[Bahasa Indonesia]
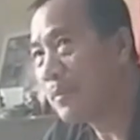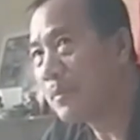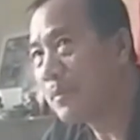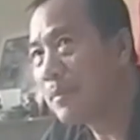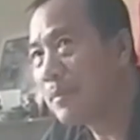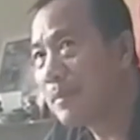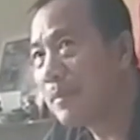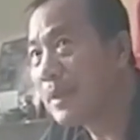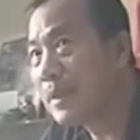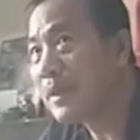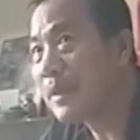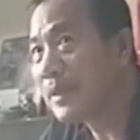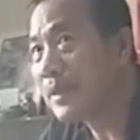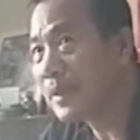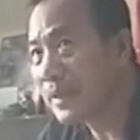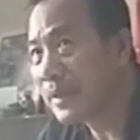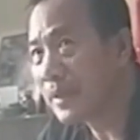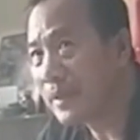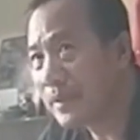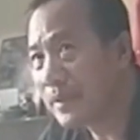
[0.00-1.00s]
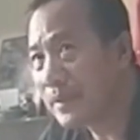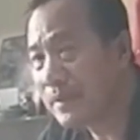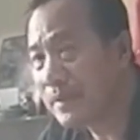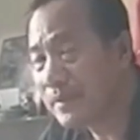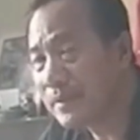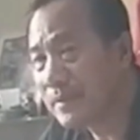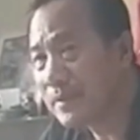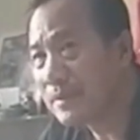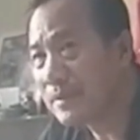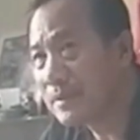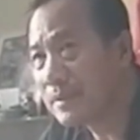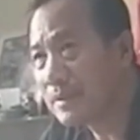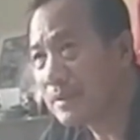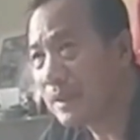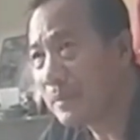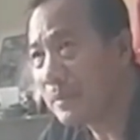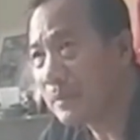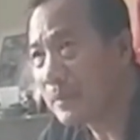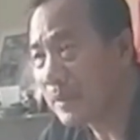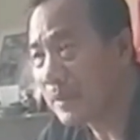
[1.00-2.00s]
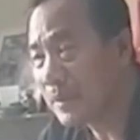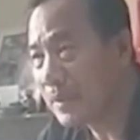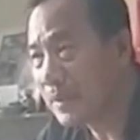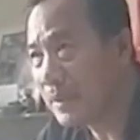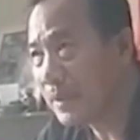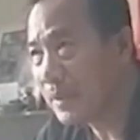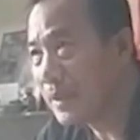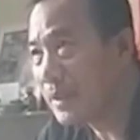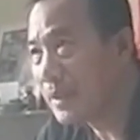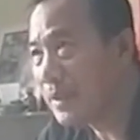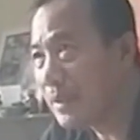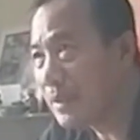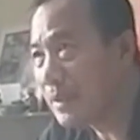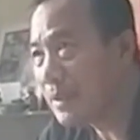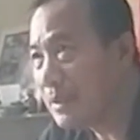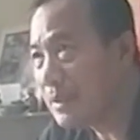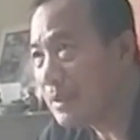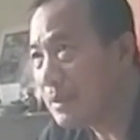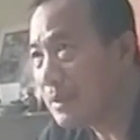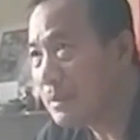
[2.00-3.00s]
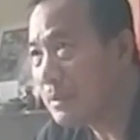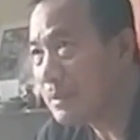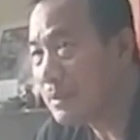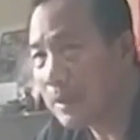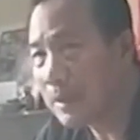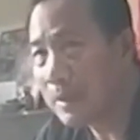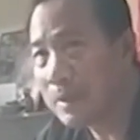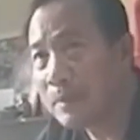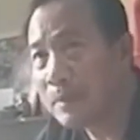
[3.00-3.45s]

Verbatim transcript: Resmob menggiring setelah menggiring